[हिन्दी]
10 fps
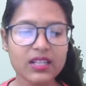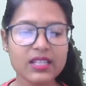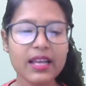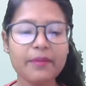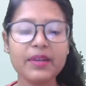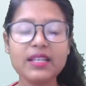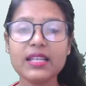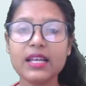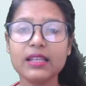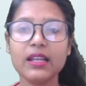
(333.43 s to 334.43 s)
ठीक है मेज़
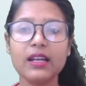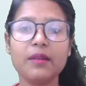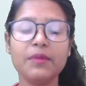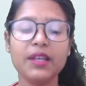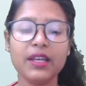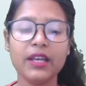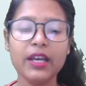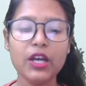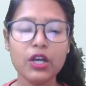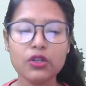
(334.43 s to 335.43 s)
के अंदर अगर हम देखेंगे
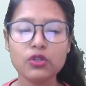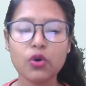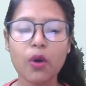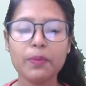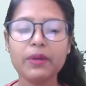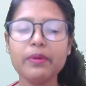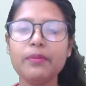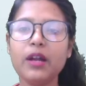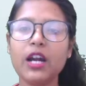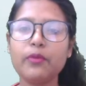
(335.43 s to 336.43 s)
जो ऑप्टिमम
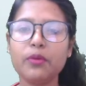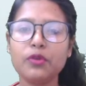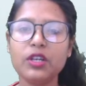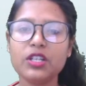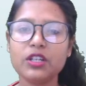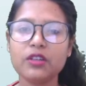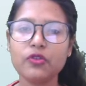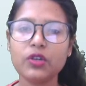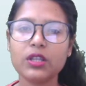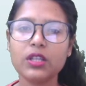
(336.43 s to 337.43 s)
प्लांट पॉपुलेशन है
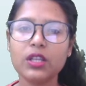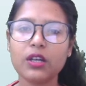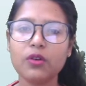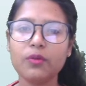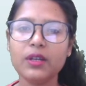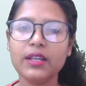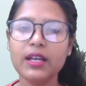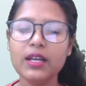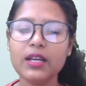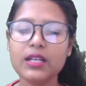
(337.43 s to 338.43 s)
वो कितनी देखने को मिली
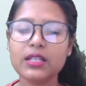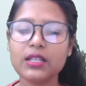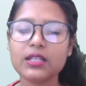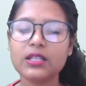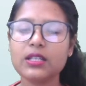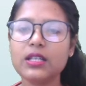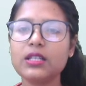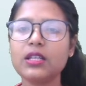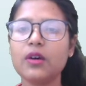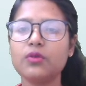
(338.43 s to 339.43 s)
है सिक्सटी
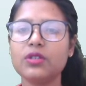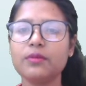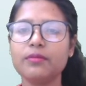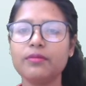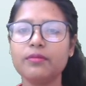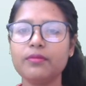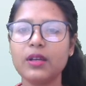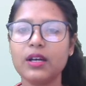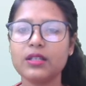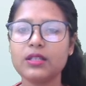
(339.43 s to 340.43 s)
सिक्स थाउजेंड
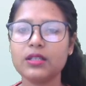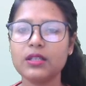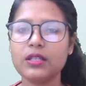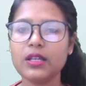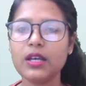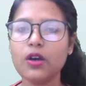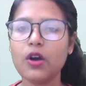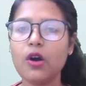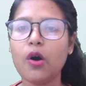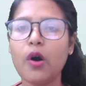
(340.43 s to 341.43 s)
प्लांट्स ठीक है
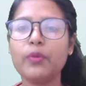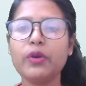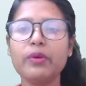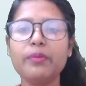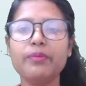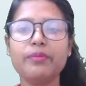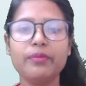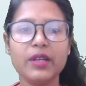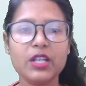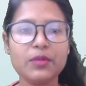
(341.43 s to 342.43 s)
ऑप्टिमम
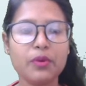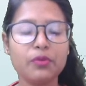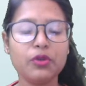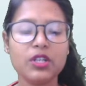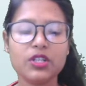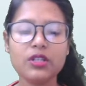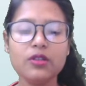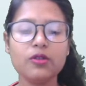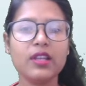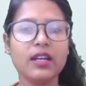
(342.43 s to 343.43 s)
मेज़ पॉपुलेशन
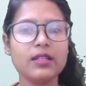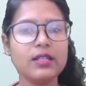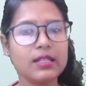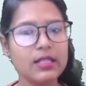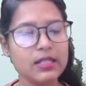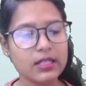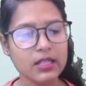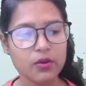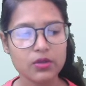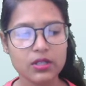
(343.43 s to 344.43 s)
तो दैट इज सिक्सटी सिक्स
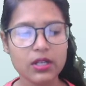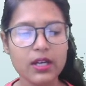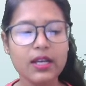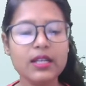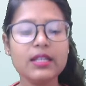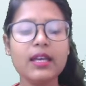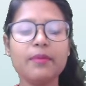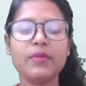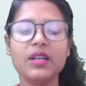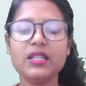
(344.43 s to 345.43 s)
थाउजेंड ठीक है
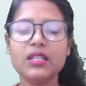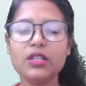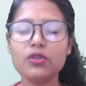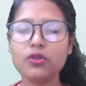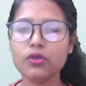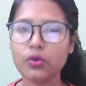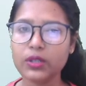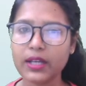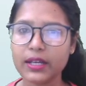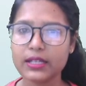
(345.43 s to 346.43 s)
मेज़ की जो
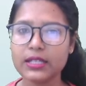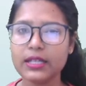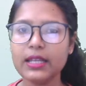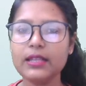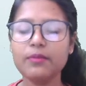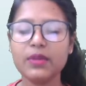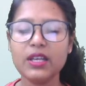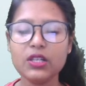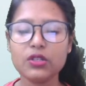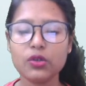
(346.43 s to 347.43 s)
ग्रोथ है ठीक है द
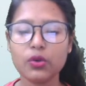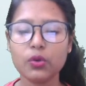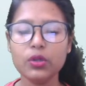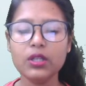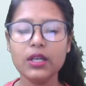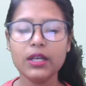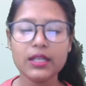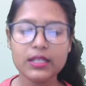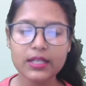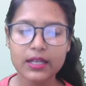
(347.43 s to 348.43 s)
मेज़ ग्रोथ
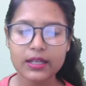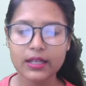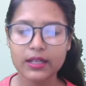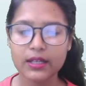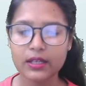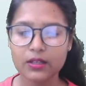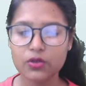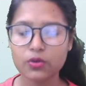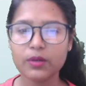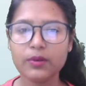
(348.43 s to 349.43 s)
ठीक है
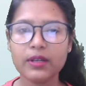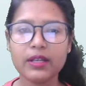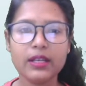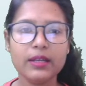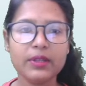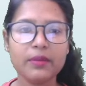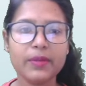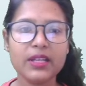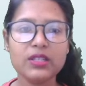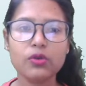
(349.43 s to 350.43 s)
सुटेबल के लिए मतलब
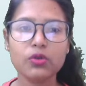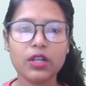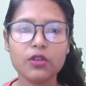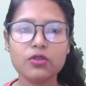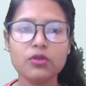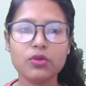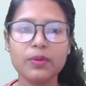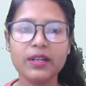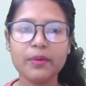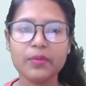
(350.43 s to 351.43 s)
मेज़ ग्रोथ के लिए जो
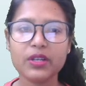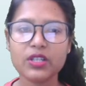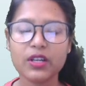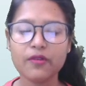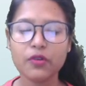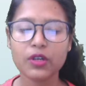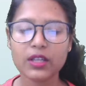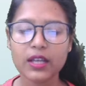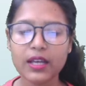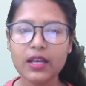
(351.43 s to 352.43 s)
सुटेबल टेम्परेचर है वो
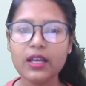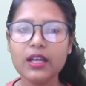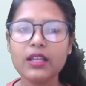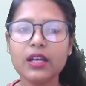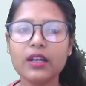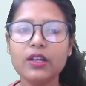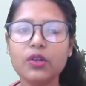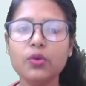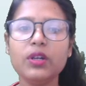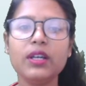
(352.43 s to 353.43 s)
कितना है थर्टी
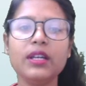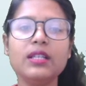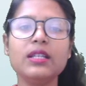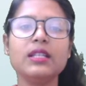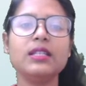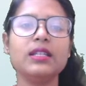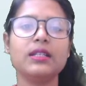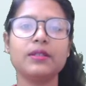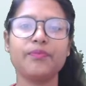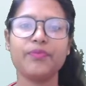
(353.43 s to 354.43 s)
टू डिग्री
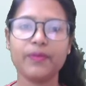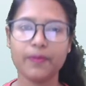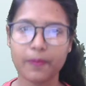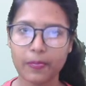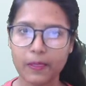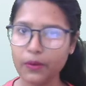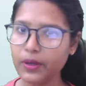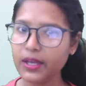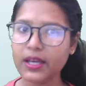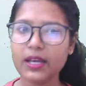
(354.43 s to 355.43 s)
सेल्सियस
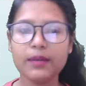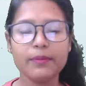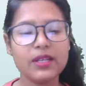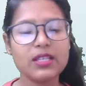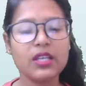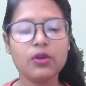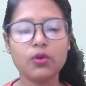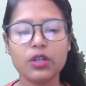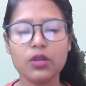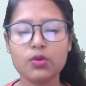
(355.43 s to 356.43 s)
ओके मेज़ की
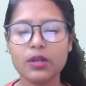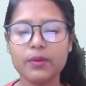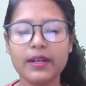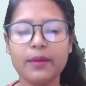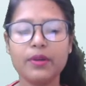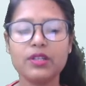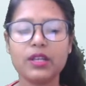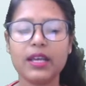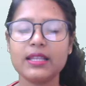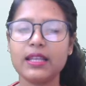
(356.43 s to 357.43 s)
ग्रोथ के लिए सुटेबल टेम्परेचर
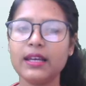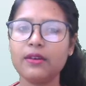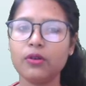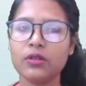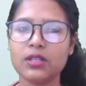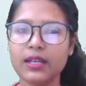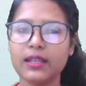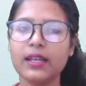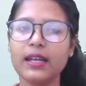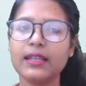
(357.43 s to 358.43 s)
कहता है कौन सा
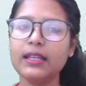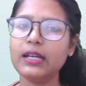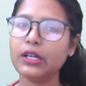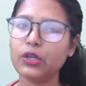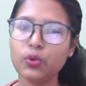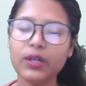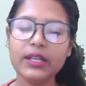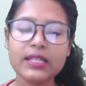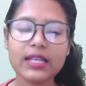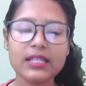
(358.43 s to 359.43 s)
कितना रहता है थर्टी टू
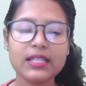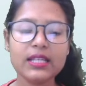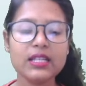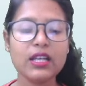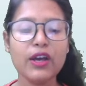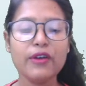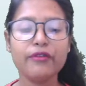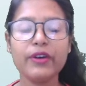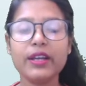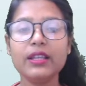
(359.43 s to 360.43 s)
डिग्री सेल्सियस
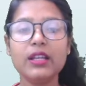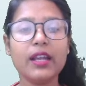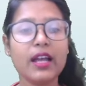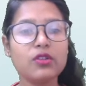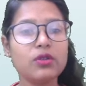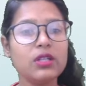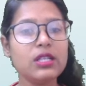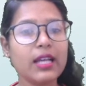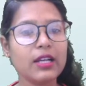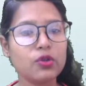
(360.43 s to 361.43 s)
वहीं द नेचुरल
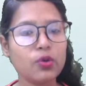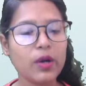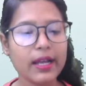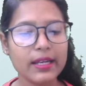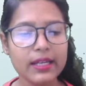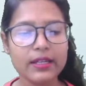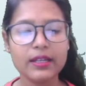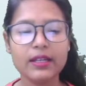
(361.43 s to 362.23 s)
साइटोकाइनिन